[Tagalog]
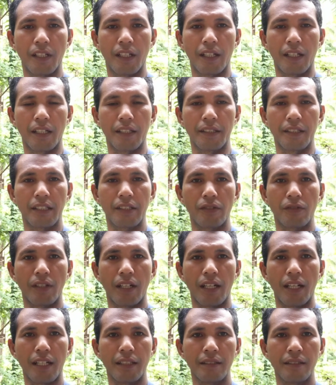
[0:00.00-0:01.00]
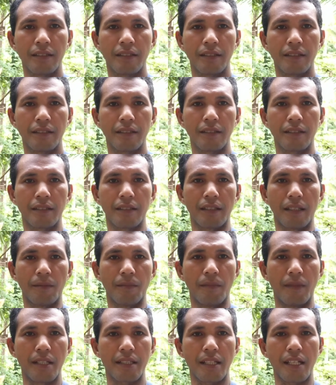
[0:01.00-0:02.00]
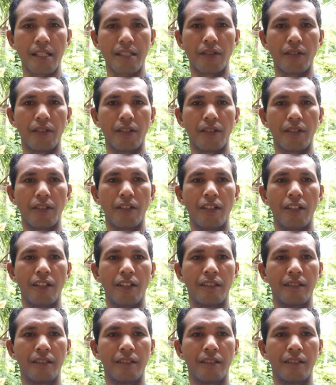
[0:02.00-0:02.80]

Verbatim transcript: Nandito na lang. God bless us all.